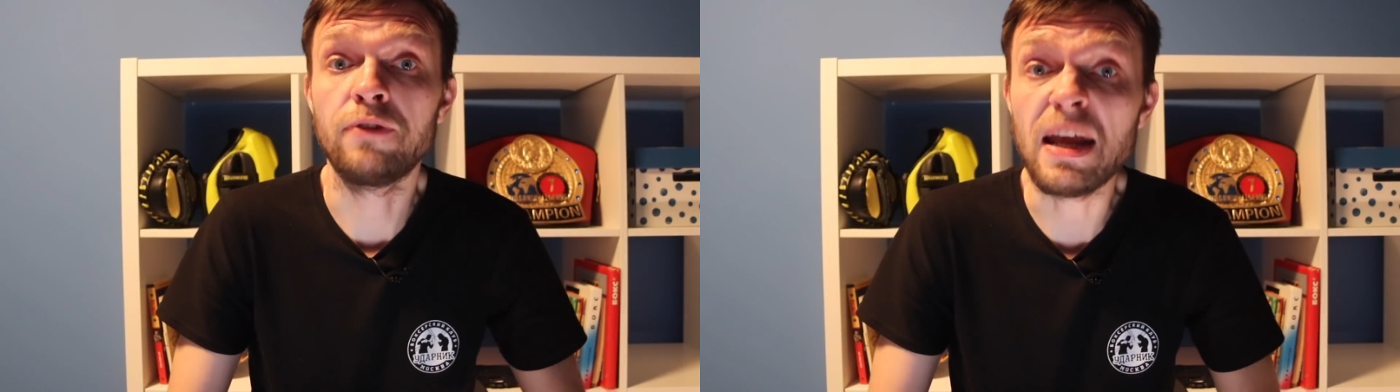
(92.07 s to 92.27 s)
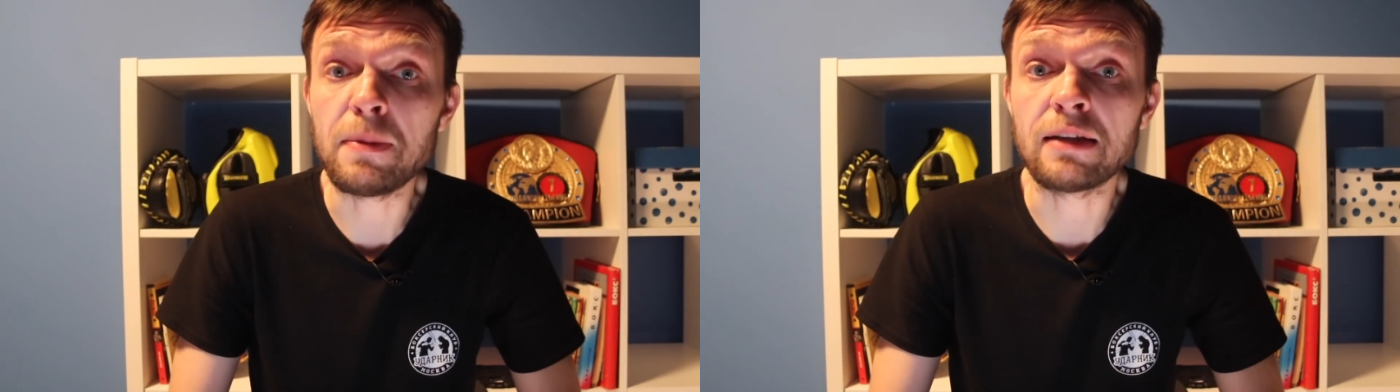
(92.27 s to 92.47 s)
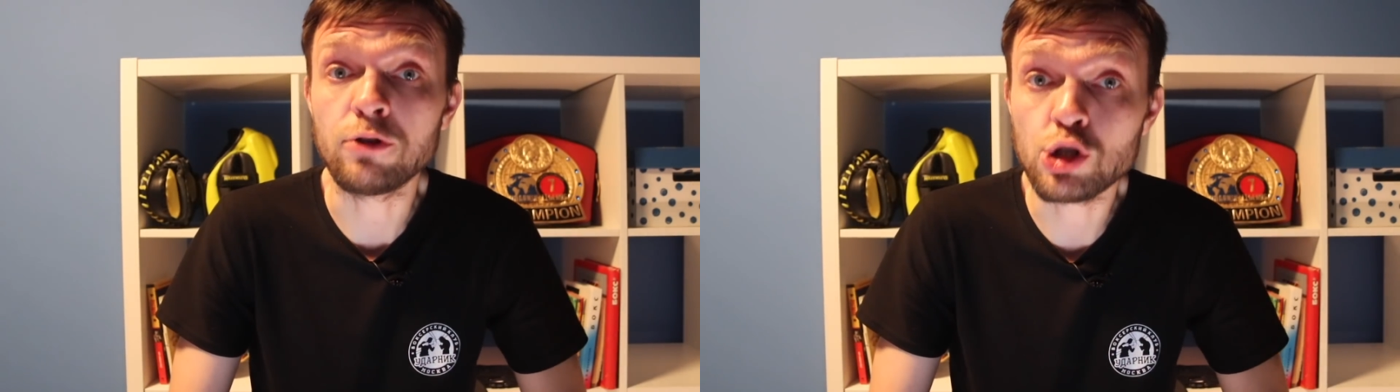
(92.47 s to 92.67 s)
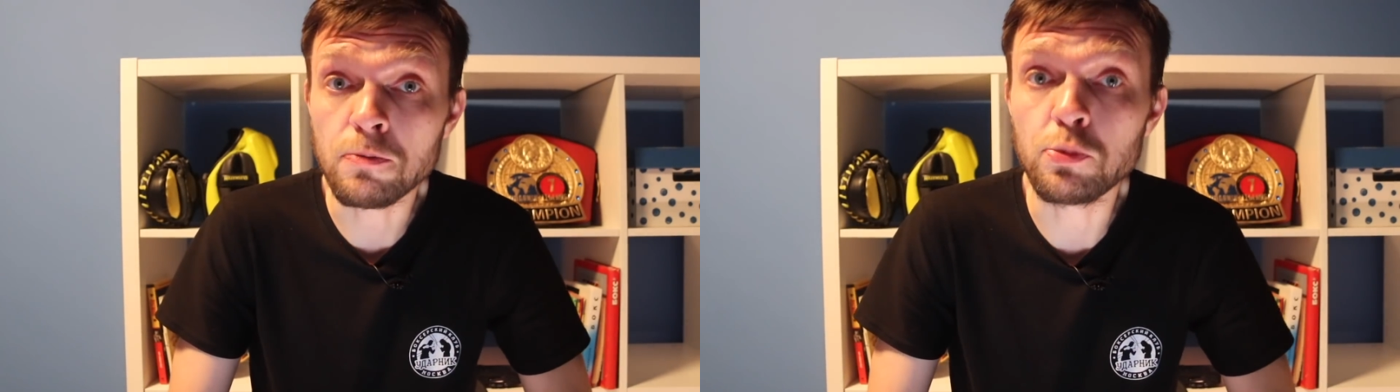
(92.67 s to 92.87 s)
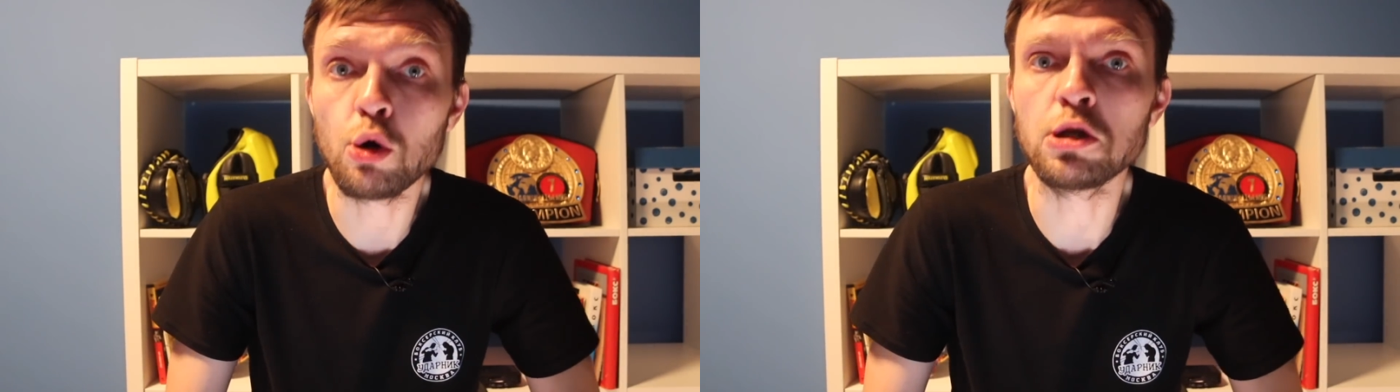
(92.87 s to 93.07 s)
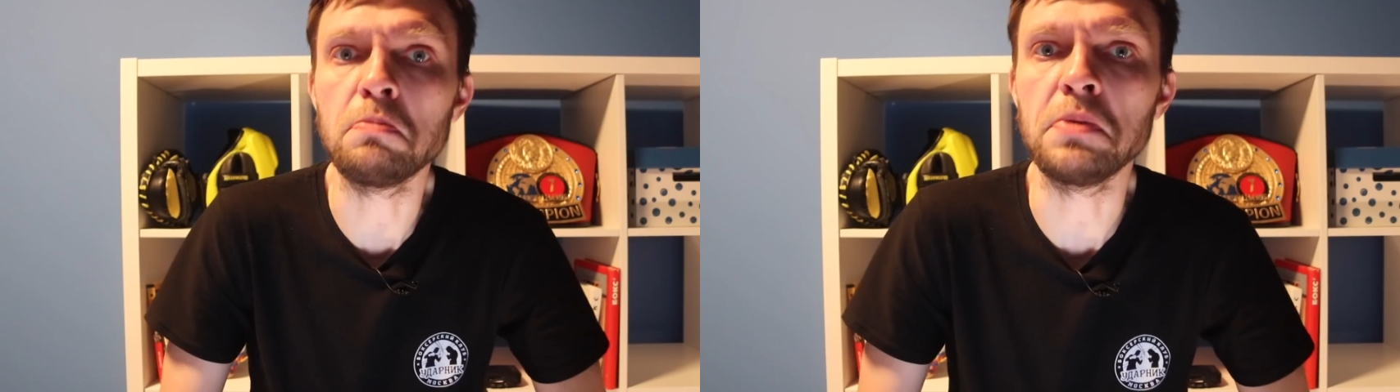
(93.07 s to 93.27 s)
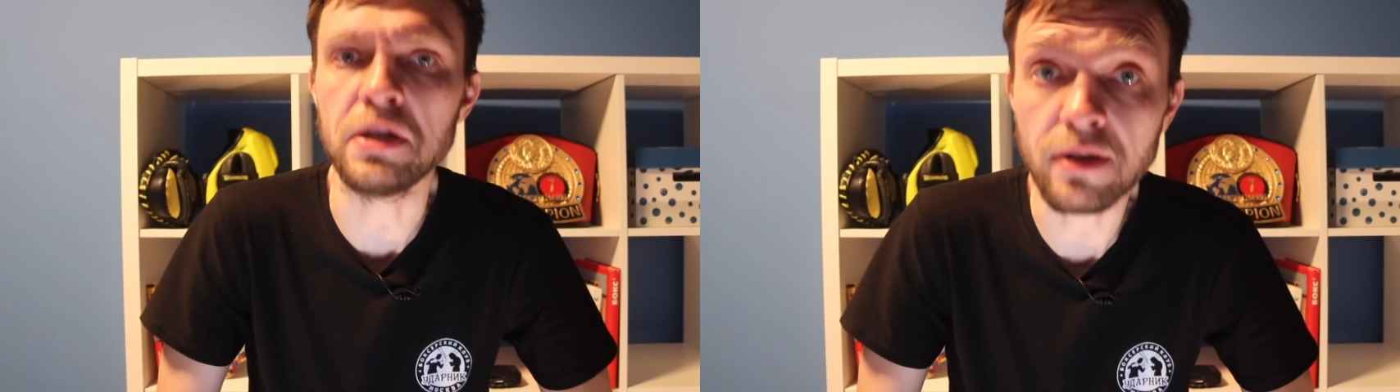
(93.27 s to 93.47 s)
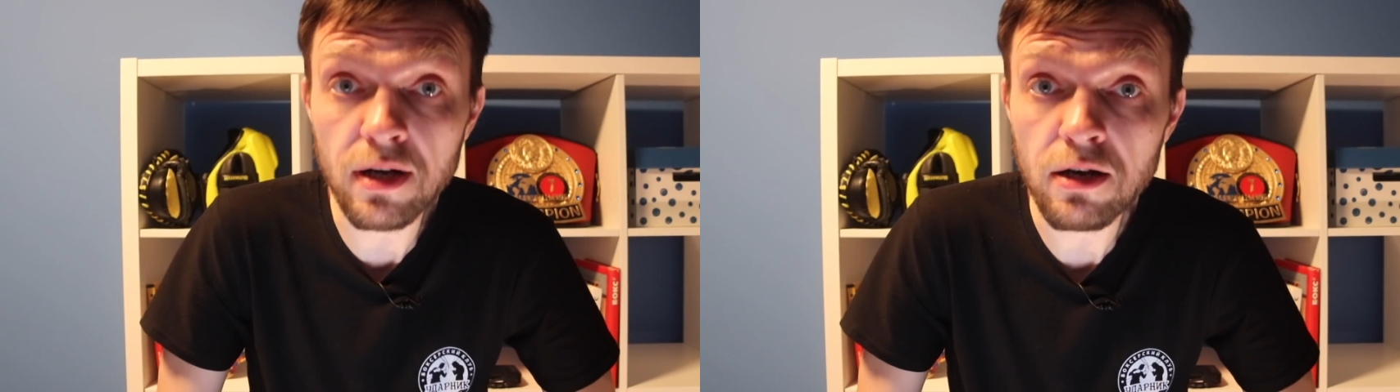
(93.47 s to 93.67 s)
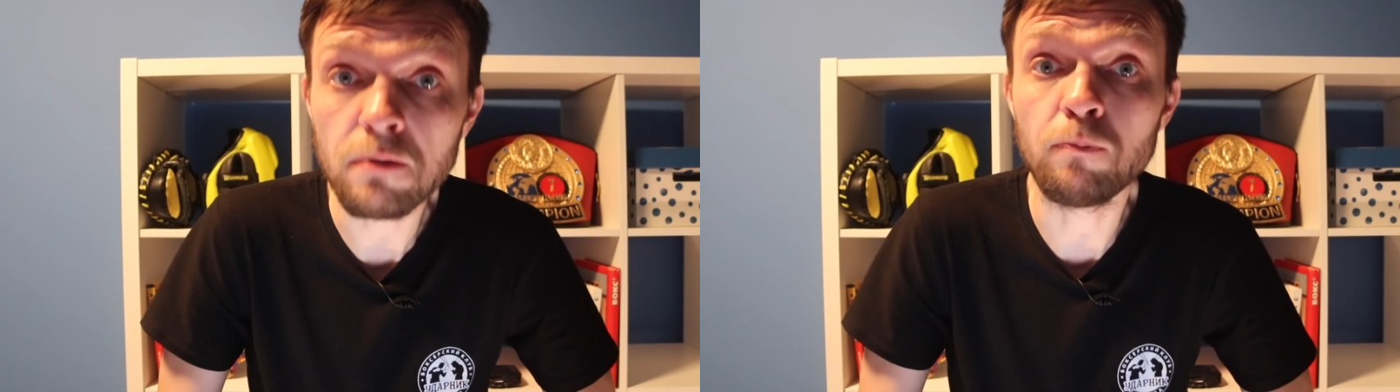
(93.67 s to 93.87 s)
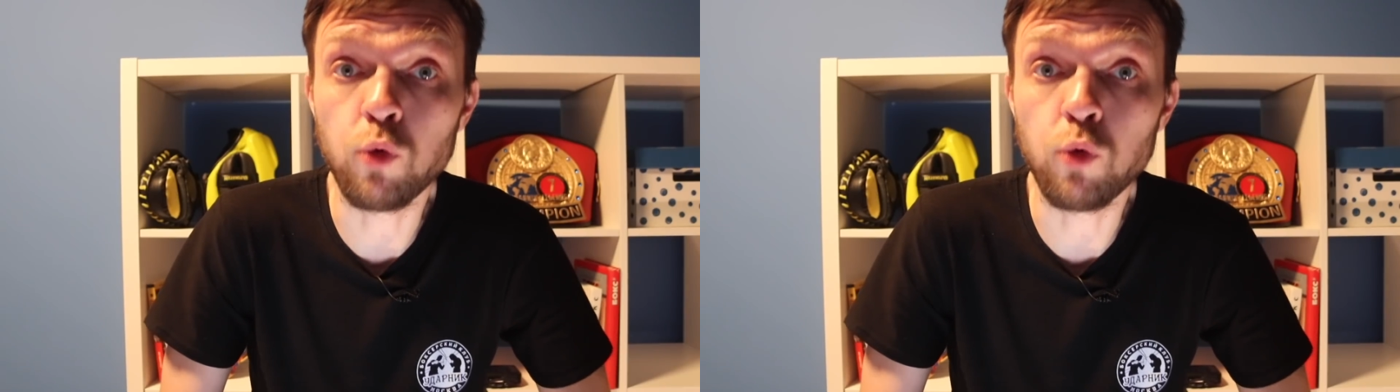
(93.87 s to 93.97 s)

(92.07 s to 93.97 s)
временного чемпиона мира